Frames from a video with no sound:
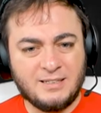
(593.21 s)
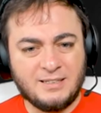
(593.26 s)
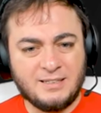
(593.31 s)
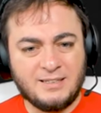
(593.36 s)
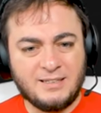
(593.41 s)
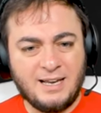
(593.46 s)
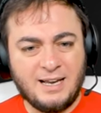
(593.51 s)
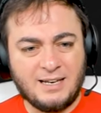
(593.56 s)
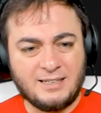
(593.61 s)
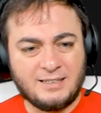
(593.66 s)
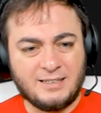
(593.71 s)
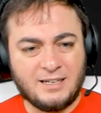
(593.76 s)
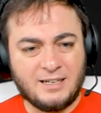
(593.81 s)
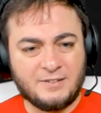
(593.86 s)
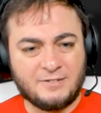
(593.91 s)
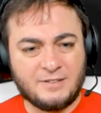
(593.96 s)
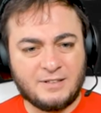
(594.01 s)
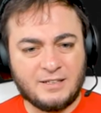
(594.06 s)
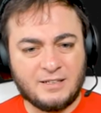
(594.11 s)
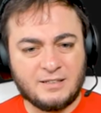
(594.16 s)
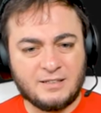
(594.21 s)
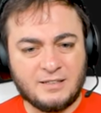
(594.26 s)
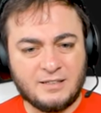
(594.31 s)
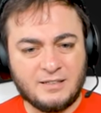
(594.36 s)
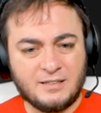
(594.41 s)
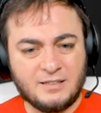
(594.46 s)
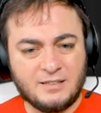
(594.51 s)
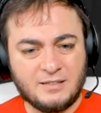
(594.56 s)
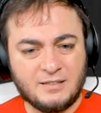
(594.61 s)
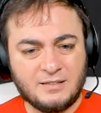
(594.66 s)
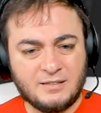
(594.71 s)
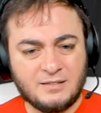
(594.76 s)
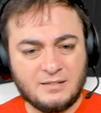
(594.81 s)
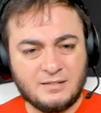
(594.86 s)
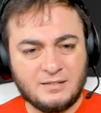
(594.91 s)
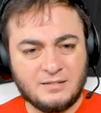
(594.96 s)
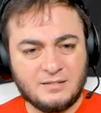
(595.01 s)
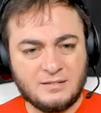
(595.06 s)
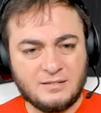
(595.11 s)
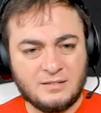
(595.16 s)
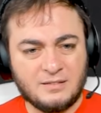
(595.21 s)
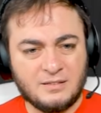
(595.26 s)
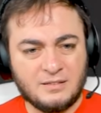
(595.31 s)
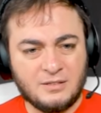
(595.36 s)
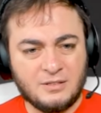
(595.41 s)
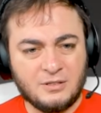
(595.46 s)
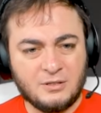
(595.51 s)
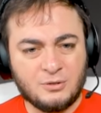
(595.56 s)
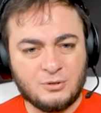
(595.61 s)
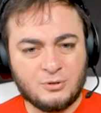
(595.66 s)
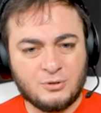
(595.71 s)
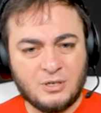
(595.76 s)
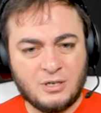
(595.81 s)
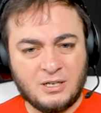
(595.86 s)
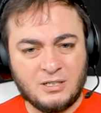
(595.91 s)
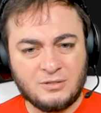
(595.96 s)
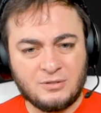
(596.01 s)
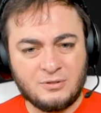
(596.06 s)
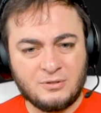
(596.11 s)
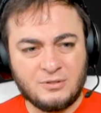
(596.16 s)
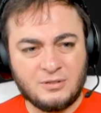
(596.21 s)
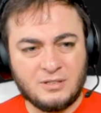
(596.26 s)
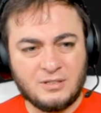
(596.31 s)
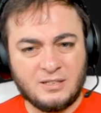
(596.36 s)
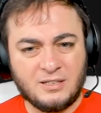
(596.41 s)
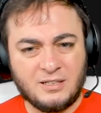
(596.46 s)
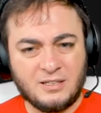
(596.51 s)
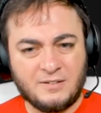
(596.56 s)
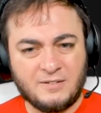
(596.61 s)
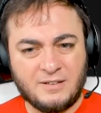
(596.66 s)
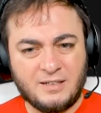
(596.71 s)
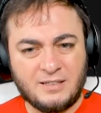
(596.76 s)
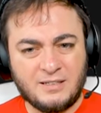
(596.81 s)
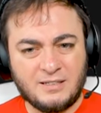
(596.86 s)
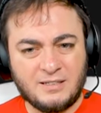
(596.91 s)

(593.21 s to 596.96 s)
Diğer taraftan. Şu karşı odada ne var?